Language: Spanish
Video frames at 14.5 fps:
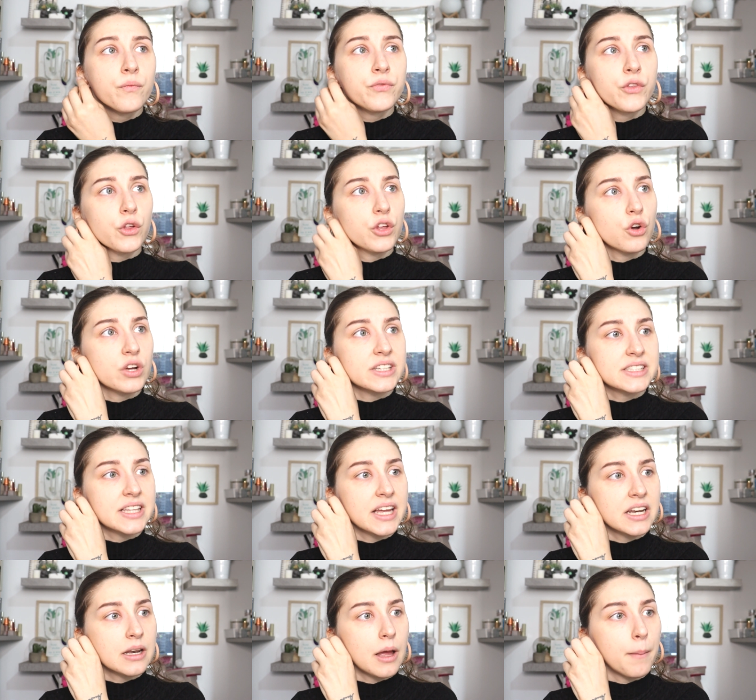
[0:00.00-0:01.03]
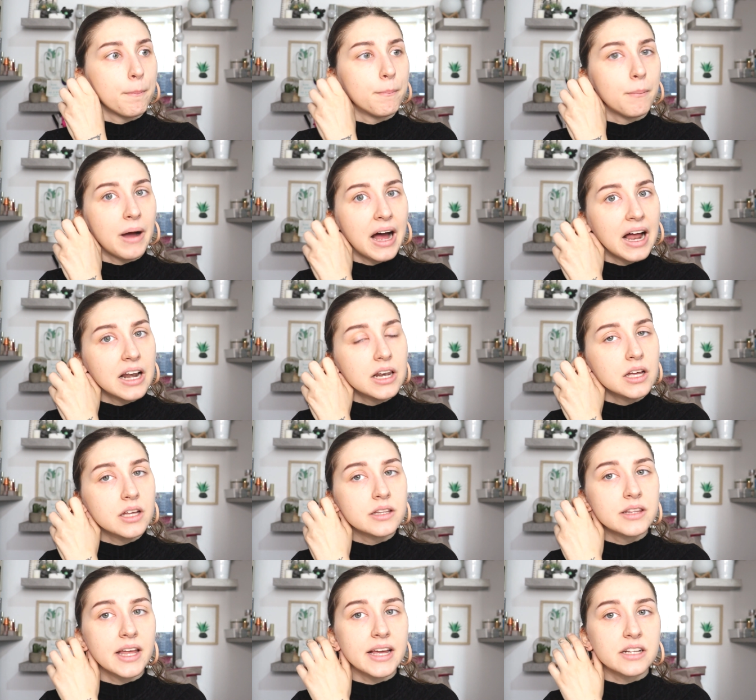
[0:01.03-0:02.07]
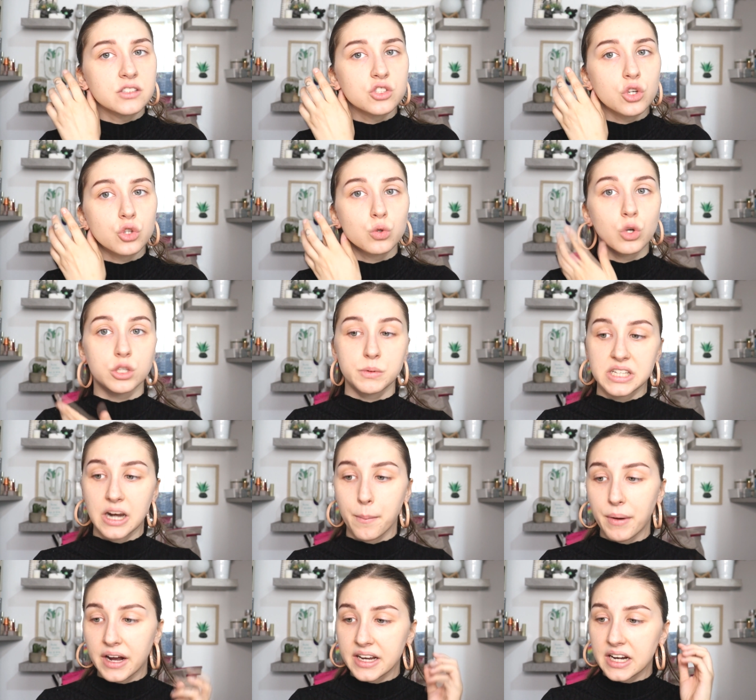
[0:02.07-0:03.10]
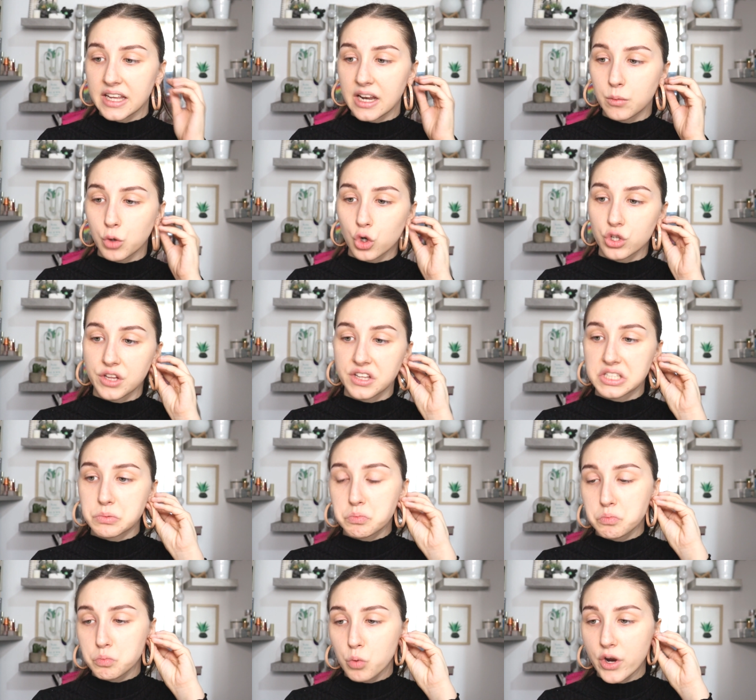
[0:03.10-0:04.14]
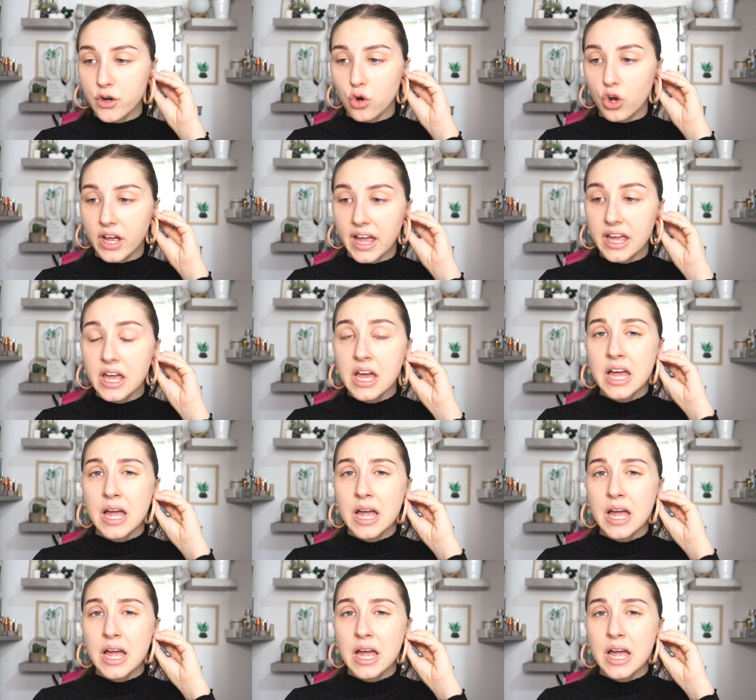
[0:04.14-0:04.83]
no digo que estén mal, de hecho tú los ves en la página y a lo mejor dices, bueno, ok,